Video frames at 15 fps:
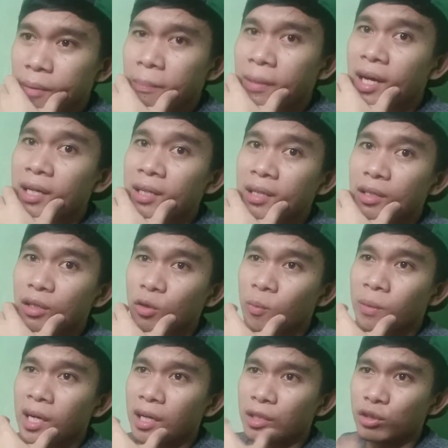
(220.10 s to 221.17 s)
mahal
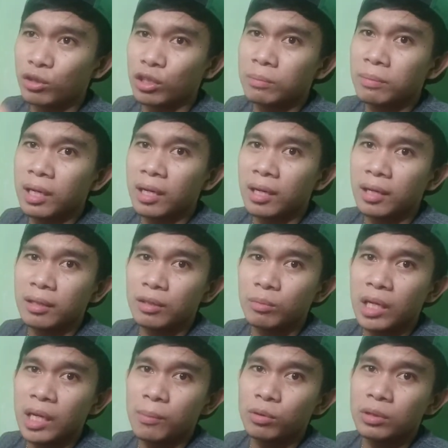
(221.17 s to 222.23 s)
uma, yung iba
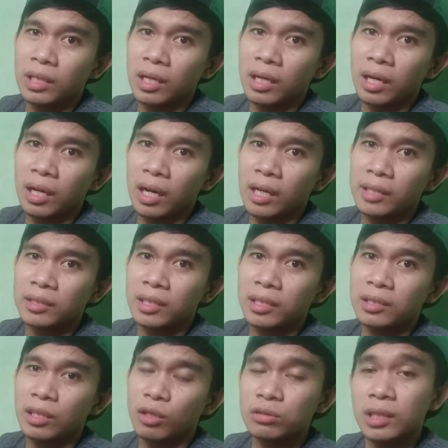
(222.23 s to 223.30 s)
maabot ng
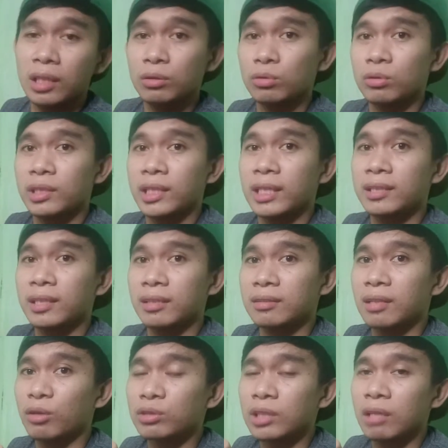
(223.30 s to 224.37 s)
100,000 to 300,000
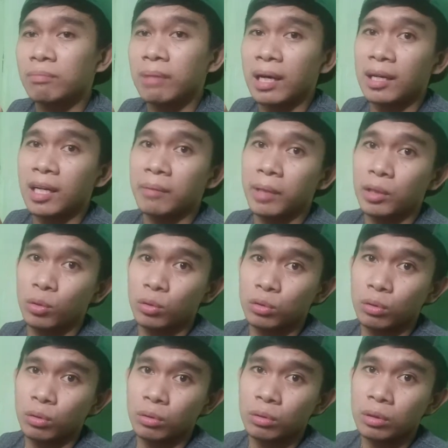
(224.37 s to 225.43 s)
para lang
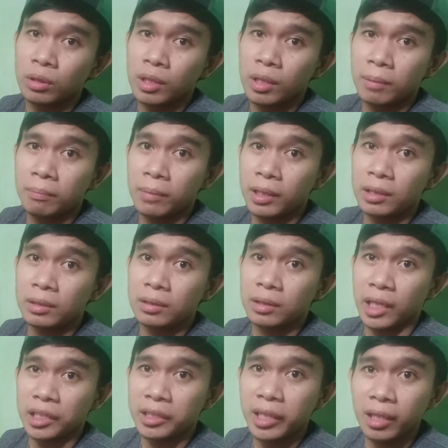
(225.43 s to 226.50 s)
matuto maging
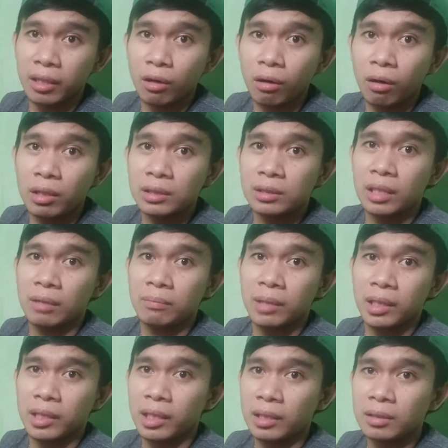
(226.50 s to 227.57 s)
trader o stock
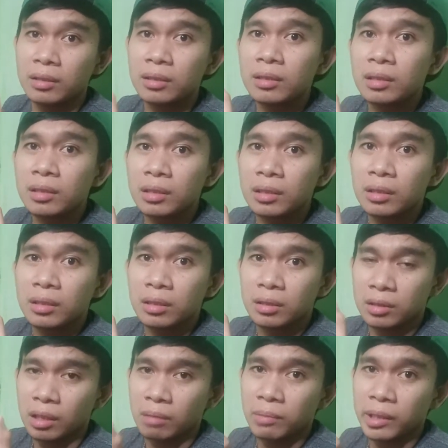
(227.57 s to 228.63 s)
market
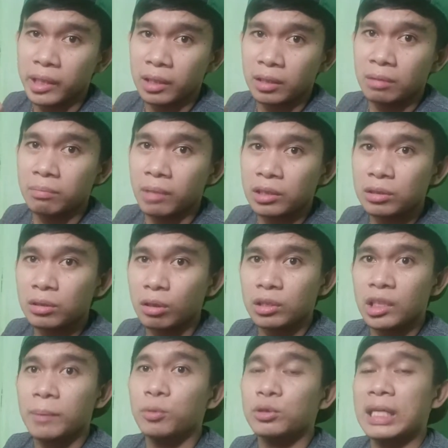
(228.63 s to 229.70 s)
stock market investor.
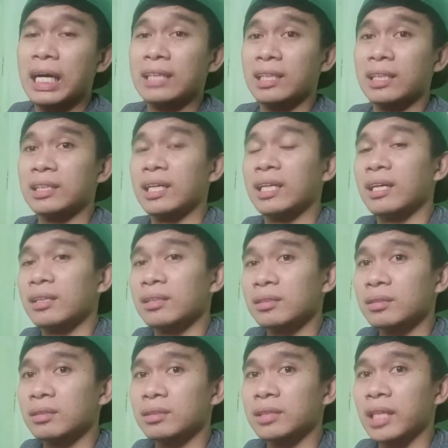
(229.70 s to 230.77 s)
Tapos attend ka
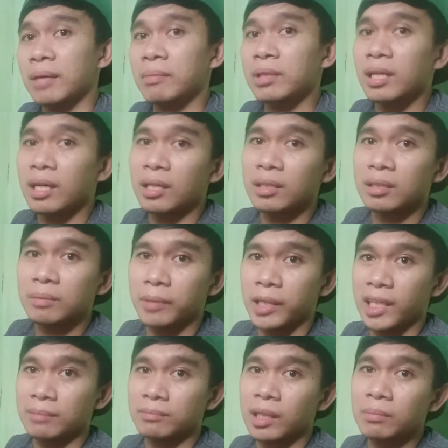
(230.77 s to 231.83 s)
ng seminar,
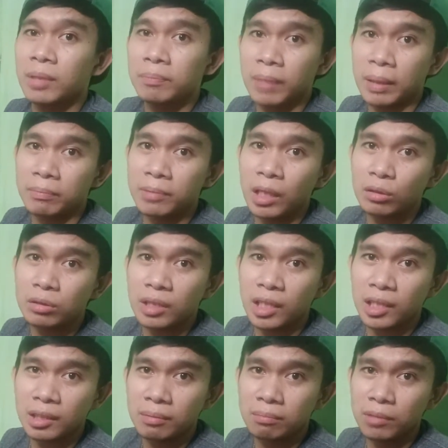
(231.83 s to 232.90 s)
pinakababa 5,000,
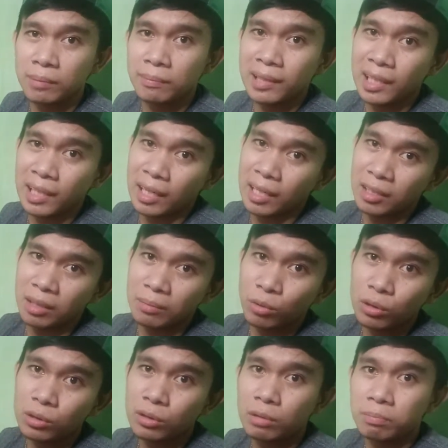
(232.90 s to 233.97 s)
bibili ka lang ng
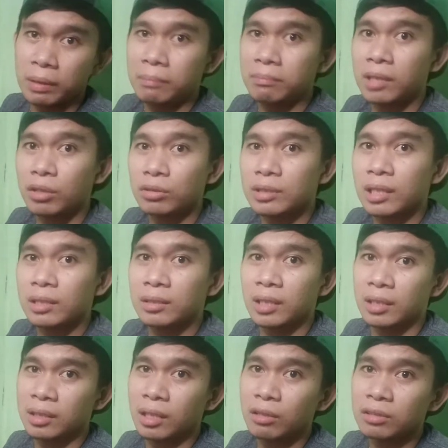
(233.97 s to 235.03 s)
module 5,000,
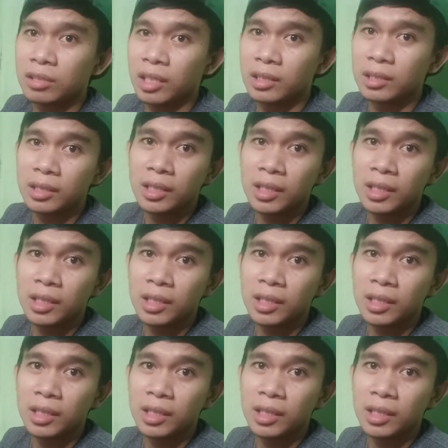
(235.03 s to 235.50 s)
10,000,